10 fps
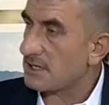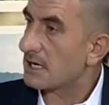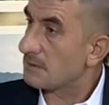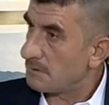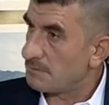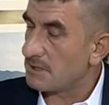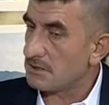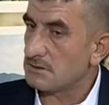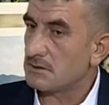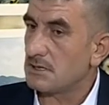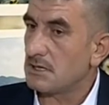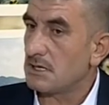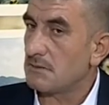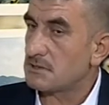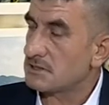اغاني بلبنان
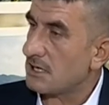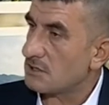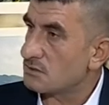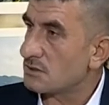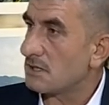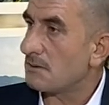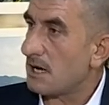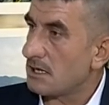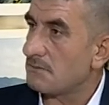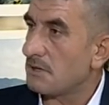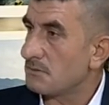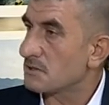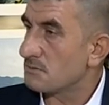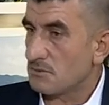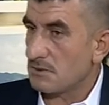آه، بالساحل السوري حلب
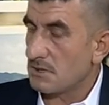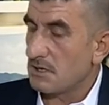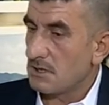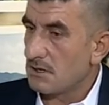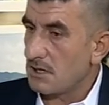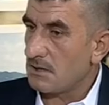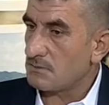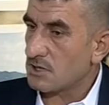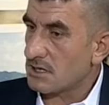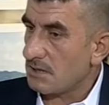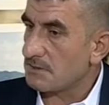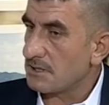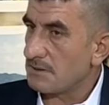حمص آه، بشكل عام تكتب